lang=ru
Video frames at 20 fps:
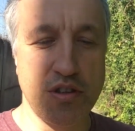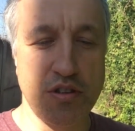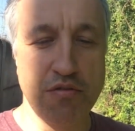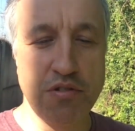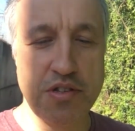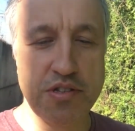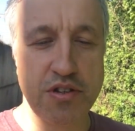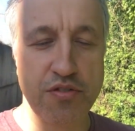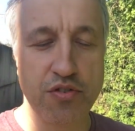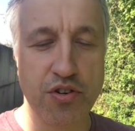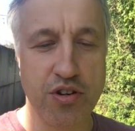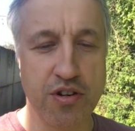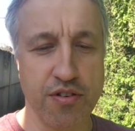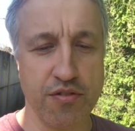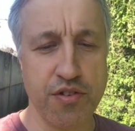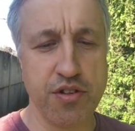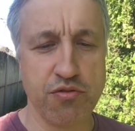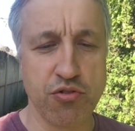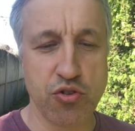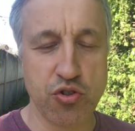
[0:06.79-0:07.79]
это выставка
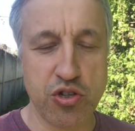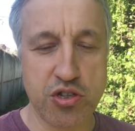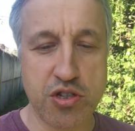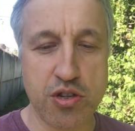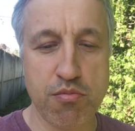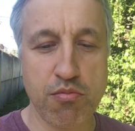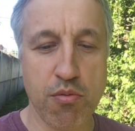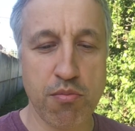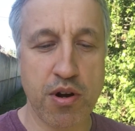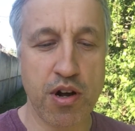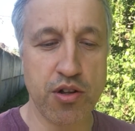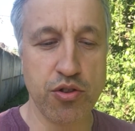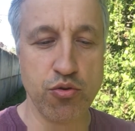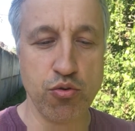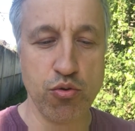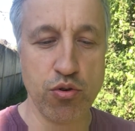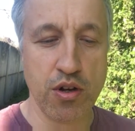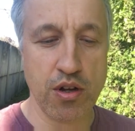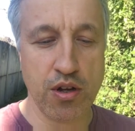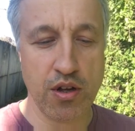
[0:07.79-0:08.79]
в 97
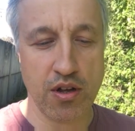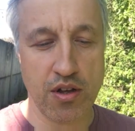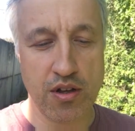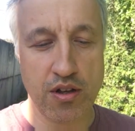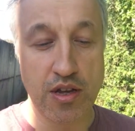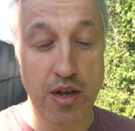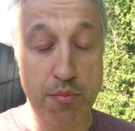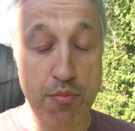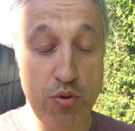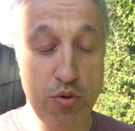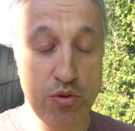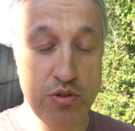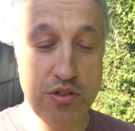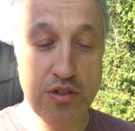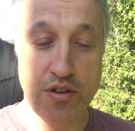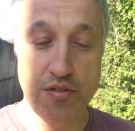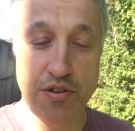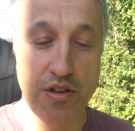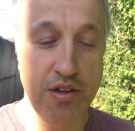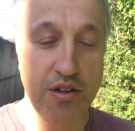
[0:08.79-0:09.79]
году, я
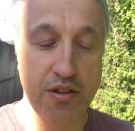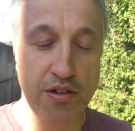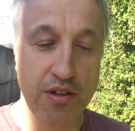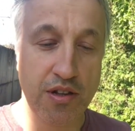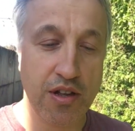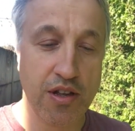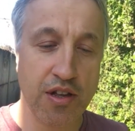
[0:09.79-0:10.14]
просто офигел.